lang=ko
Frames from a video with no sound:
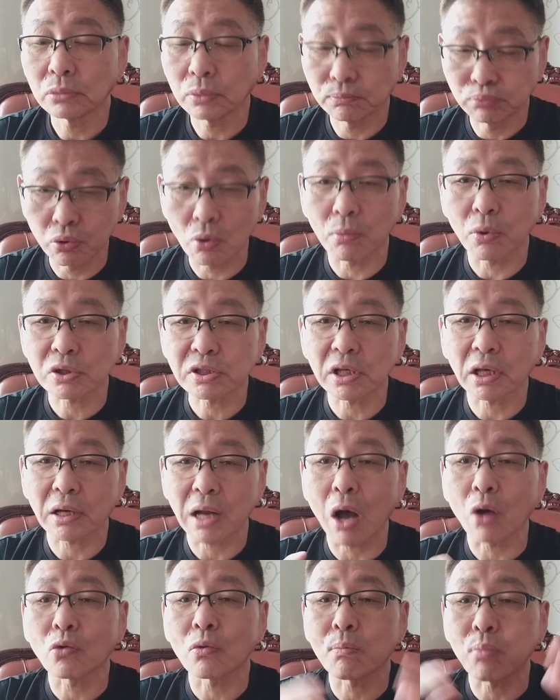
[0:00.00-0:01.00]
프로복싱이
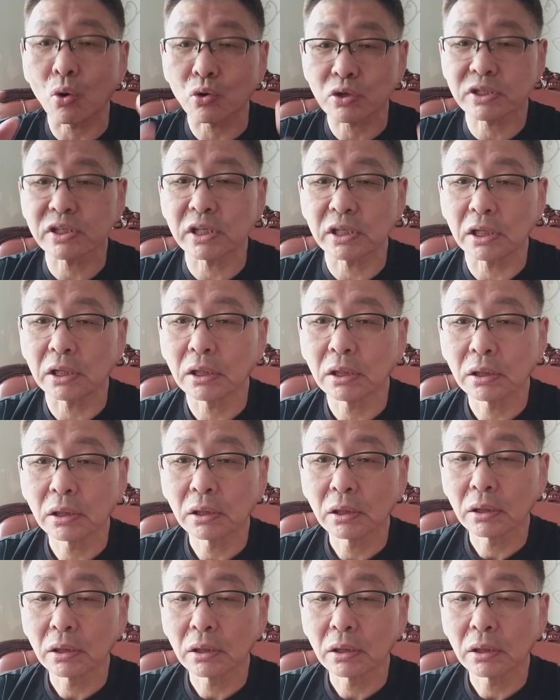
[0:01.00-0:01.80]
아니라 한국 복싱이